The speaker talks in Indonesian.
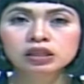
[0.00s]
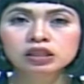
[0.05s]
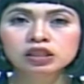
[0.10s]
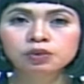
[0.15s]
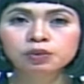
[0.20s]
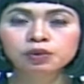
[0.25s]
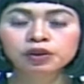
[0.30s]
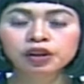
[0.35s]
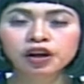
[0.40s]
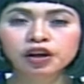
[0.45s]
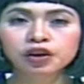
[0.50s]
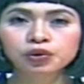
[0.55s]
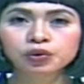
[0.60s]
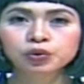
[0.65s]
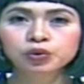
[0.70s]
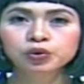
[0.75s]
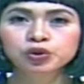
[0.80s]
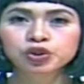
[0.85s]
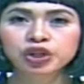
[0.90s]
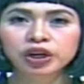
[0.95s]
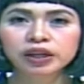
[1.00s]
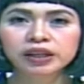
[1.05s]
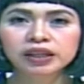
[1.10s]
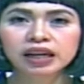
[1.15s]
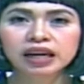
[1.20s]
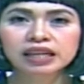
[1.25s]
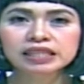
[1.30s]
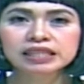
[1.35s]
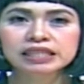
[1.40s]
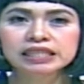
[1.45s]
Sementara itu hujan
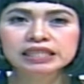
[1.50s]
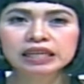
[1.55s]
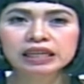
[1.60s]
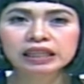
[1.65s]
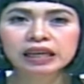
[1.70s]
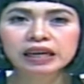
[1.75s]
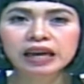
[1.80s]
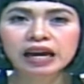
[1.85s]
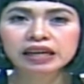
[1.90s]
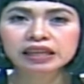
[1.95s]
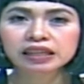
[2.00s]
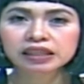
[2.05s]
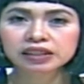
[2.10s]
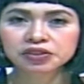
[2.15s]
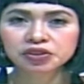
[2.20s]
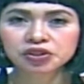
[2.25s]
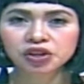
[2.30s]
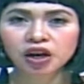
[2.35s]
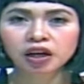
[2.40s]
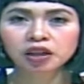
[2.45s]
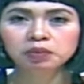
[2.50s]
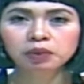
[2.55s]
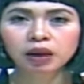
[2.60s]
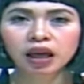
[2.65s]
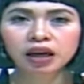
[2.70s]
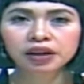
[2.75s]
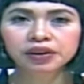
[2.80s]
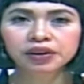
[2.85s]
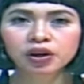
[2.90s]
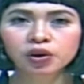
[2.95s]
deras disertai angin kencang
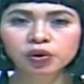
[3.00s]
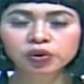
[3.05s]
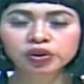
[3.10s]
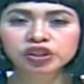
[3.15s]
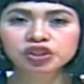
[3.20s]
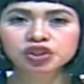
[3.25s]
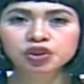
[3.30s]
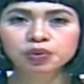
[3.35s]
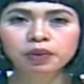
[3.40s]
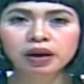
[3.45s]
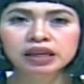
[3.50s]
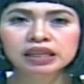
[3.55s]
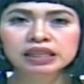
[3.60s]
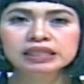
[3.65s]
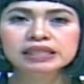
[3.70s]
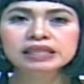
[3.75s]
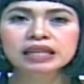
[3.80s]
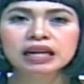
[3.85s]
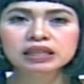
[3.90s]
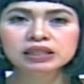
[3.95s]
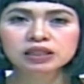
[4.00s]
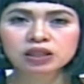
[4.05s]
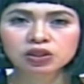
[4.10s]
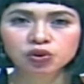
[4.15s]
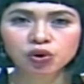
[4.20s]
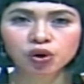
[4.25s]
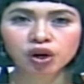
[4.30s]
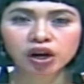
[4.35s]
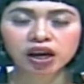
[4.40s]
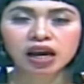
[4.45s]
melanda kota Cimahi selasa
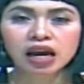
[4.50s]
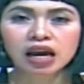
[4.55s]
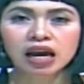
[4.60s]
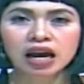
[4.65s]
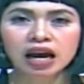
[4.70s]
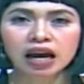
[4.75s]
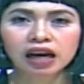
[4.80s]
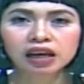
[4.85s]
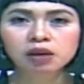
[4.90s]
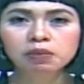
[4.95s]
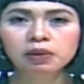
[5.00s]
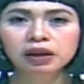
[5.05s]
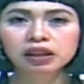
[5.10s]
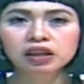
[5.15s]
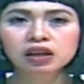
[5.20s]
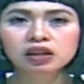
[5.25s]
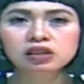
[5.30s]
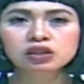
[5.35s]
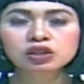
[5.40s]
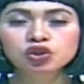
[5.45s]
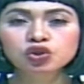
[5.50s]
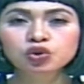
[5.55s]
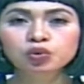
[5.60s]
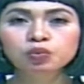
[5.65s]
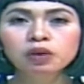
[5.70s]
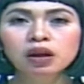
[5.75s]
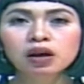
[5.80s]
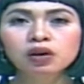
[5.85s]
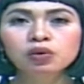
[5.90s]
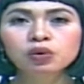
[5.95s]
sore. Akibatnya
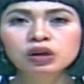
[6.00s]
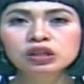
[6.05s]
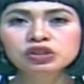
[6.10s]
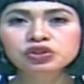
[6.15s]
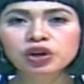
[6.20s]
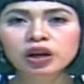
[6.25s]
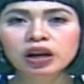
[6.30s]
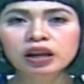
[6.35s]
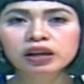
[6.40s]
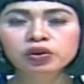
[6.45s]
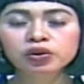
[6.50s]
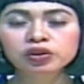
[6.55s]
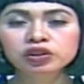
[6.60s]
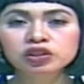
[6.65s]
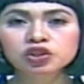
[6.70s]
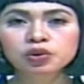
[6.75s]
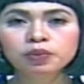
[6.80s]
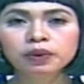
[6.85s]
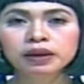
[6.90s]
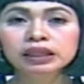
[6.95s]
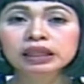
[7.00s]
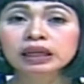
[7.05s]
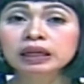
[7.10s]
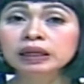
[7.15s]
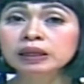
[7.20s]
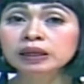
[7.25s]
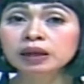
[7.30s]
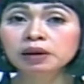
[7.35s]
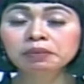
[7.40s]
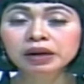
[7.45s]
sejumlah ruas jalan di kota Cimahi
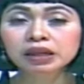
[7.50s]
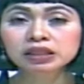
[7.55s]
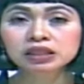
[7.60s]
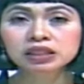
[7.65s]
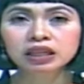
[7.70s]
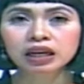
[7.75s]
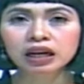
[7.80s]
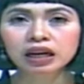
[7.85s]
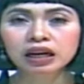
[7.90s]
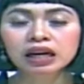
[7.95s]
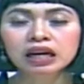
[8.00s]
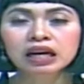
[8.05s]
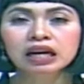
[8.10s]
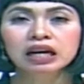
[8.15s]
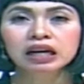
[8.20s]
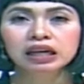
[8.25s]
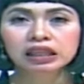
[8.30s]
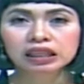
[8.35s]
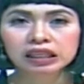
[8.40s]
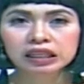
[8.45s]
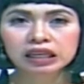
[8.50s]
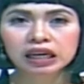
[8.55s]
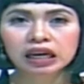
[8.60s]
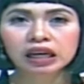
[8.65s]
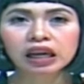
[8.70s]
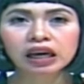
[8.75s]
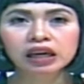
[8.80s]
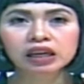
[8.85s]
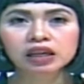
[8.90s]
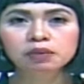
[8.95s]
terendam banjir.
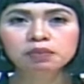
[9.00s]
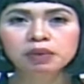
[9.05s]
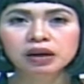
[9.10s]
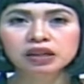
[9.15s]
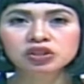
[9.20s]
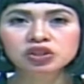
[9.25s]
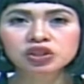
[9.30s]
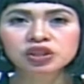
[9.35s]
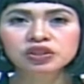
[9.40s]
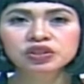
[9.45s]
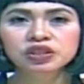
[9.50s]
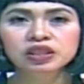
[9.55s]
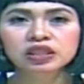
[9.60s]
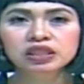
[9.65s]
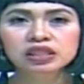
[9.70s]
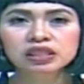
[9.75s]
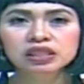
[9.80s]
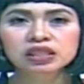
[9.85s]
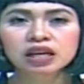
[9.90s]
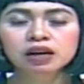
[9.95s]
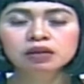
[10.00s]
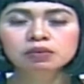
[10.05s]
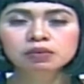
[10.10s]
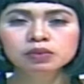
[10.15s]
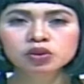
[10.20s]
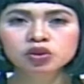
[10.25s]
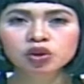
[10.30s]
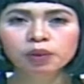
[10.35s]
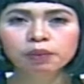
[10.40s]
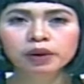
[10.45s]
Ketinggian air banjir Cilencang
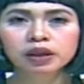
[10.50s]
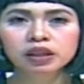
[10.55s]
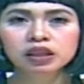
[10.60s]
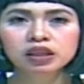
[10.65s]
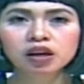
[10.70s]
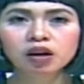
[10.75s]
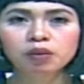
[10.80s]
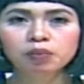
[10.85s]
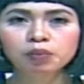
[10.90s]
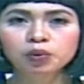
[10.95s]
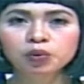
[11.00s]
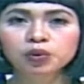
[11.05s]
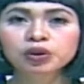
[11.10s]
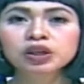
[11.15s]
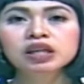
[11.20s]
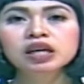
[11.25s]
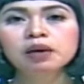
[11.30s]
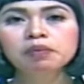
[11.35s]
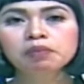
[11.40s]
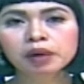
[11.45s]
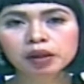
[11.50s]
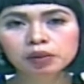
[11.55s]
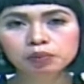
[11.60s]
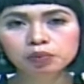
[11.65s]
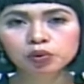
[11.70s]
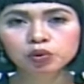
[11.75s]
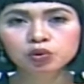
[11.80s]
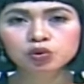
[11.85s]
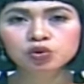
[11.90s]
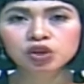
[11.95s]
mencapai 30 hingga 40
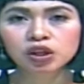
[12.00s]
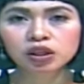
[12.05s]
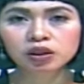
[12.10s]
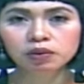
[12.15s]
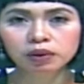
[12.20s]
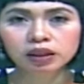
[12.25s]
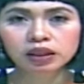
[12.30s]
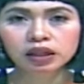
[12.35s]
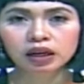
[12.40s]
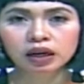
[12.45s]
cm,